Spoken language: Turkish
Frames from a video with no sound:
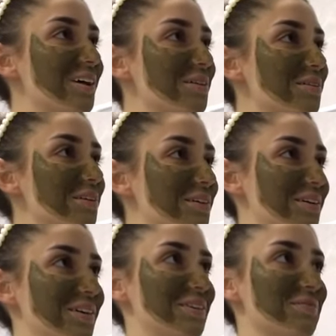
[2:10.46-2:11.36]

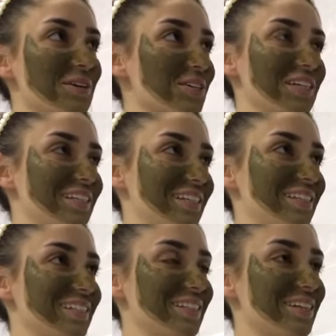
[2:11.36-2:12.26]
Saçmalama. Başka ne
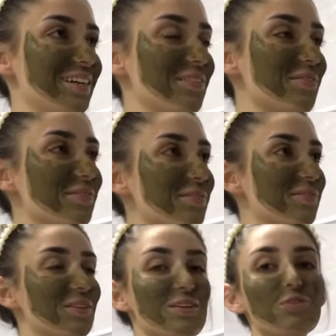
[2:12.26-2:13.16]
dedi?
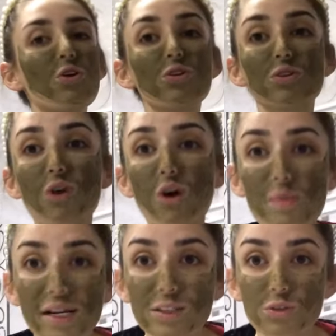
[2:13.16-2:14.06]
Çirkinsin diye no, bir şey
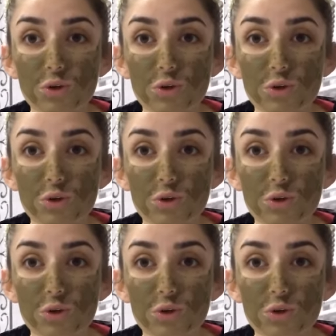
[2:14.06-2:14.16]
Normalde demedim.